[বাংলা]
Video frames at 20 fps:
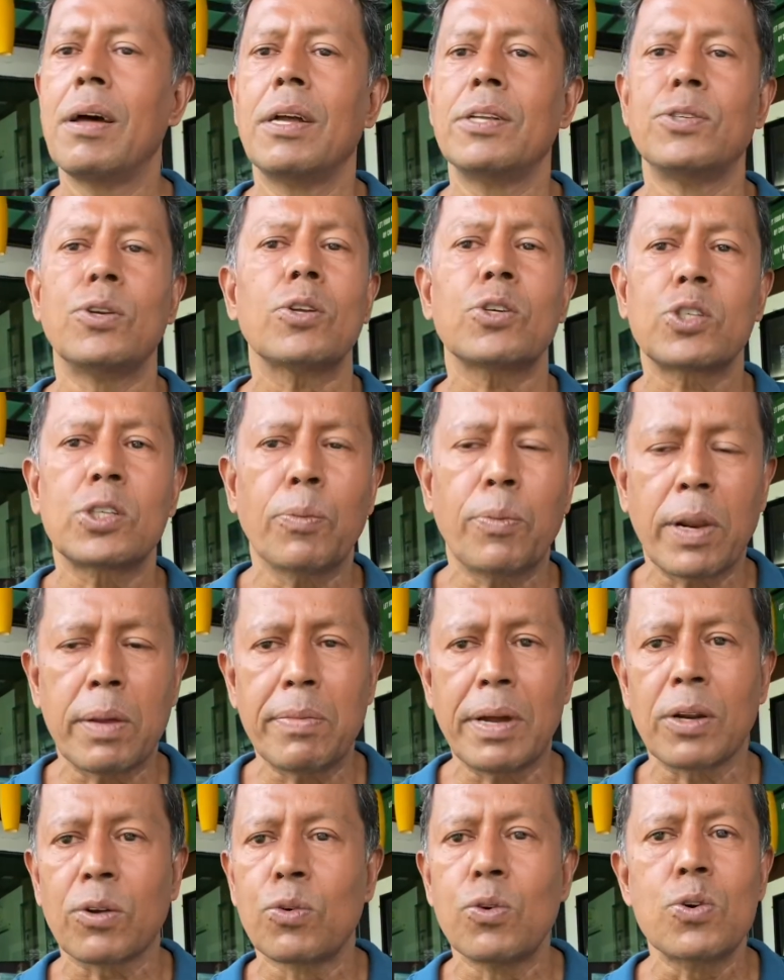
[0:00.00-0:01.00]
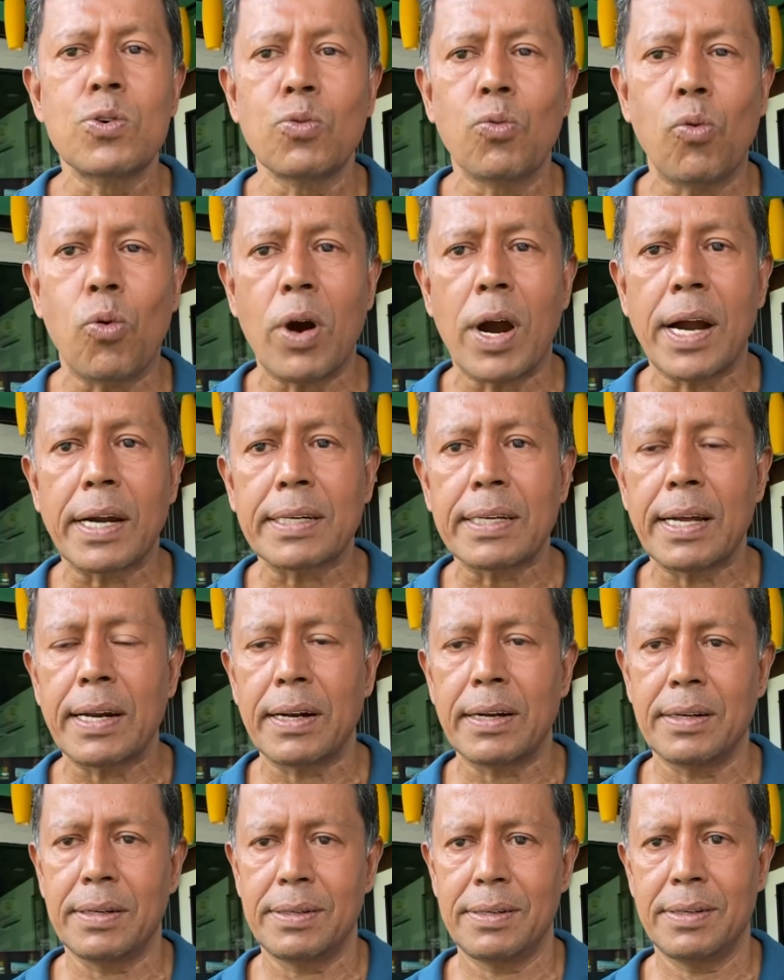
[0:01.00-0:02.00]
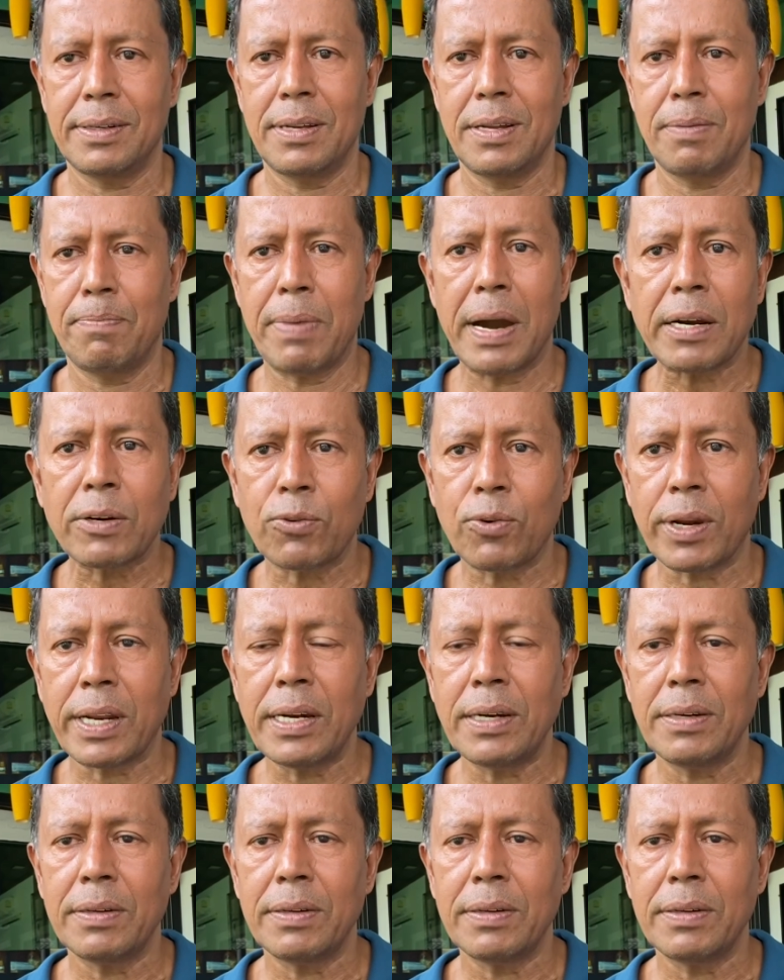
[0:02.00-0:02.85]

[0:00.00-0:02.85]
যথেষ্ট পরিমাণ গুড ওয়াটার পান করেন